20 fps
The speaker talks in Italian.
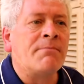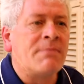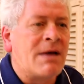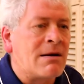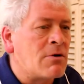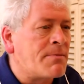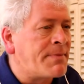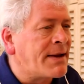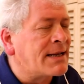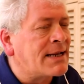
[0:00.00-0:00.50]

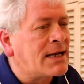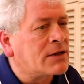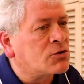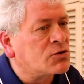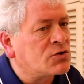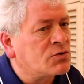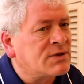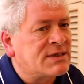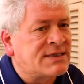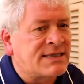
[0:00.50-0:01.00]
abbiamo parlato
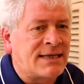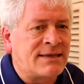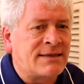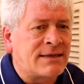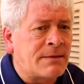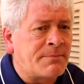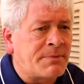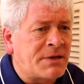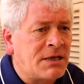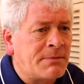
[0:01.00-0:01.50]
di
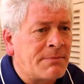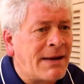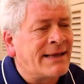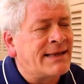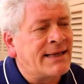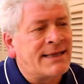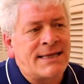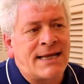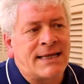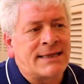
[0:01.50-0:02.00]
quest'anteprima ed
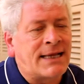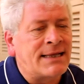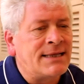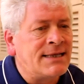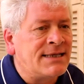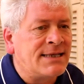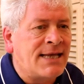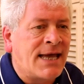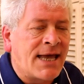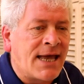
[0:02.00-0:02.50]
è nata
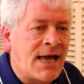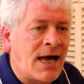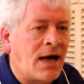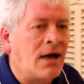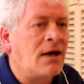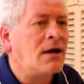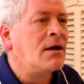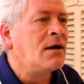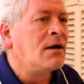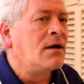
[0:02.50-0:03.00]

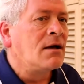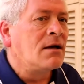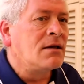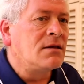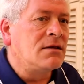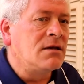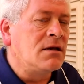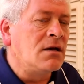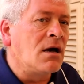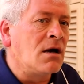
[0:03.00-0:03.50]
l'idea
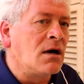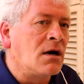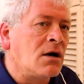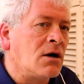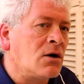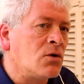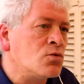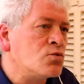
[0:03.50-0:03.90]
di uh,